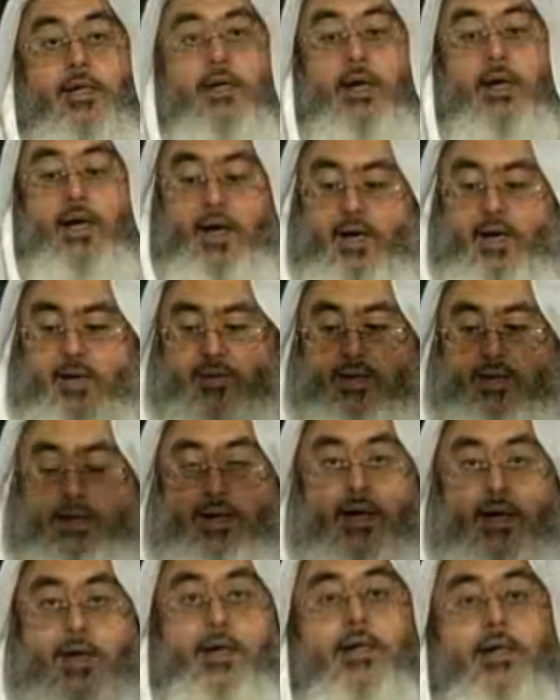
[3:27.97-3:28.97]
هذا
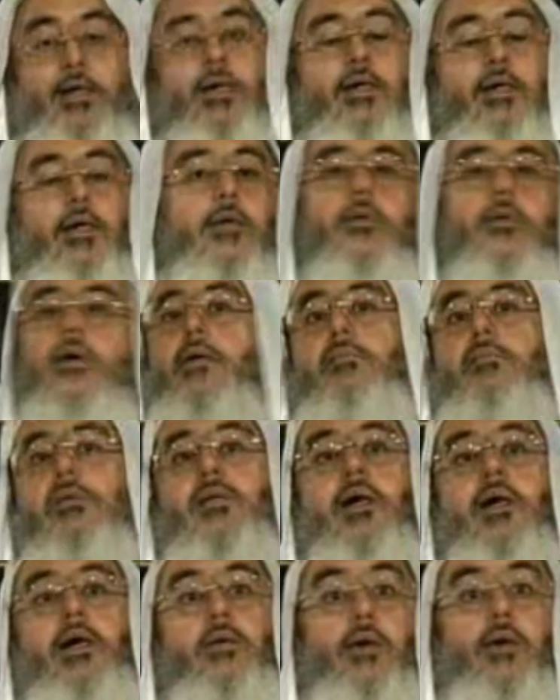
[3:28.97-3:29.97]
الآن يا إخوان
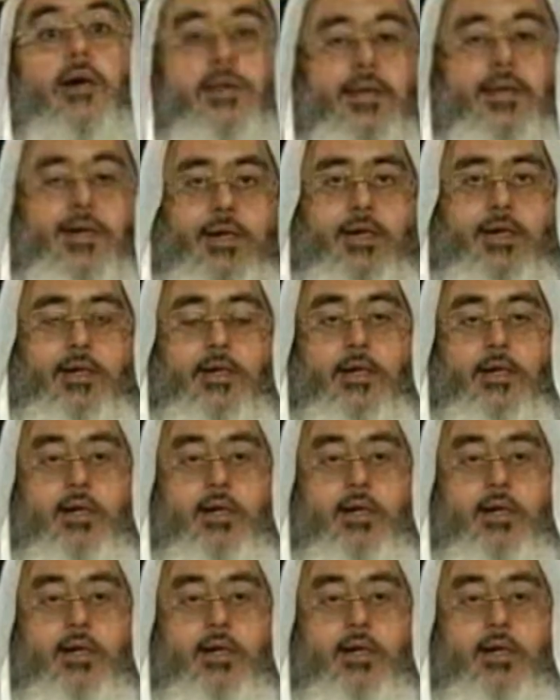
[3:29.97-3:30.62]
مثال واضح